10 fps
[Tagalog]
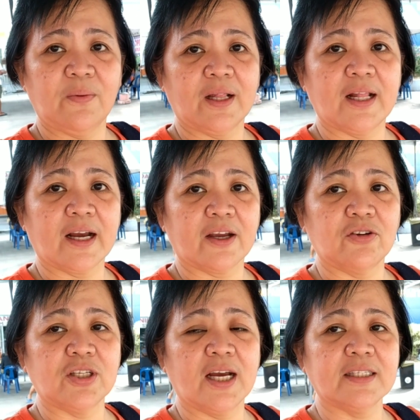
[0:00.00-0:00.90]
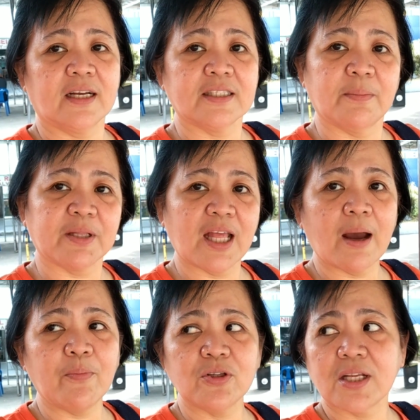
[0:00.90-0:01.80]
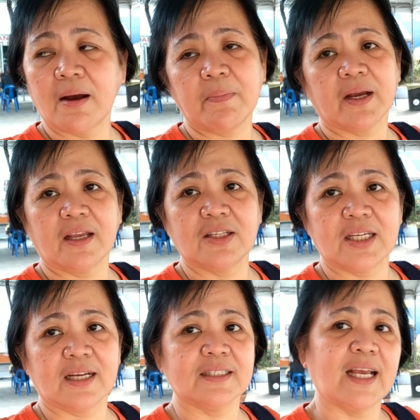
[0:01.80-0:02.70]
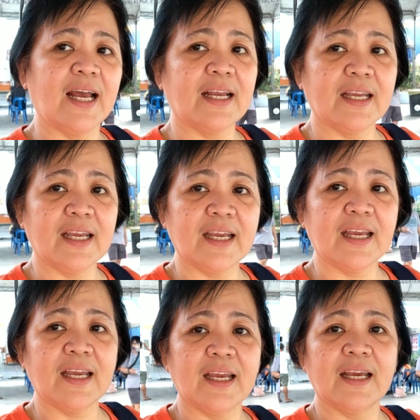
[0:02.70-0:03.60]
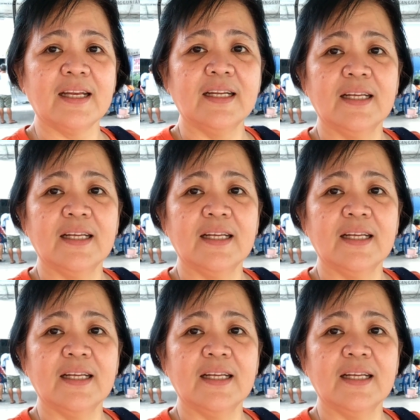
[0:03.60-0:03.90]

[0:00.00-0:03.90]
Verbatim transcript: wait lang kayo dyan hanggang sa matapos ang pag-inject sa akin.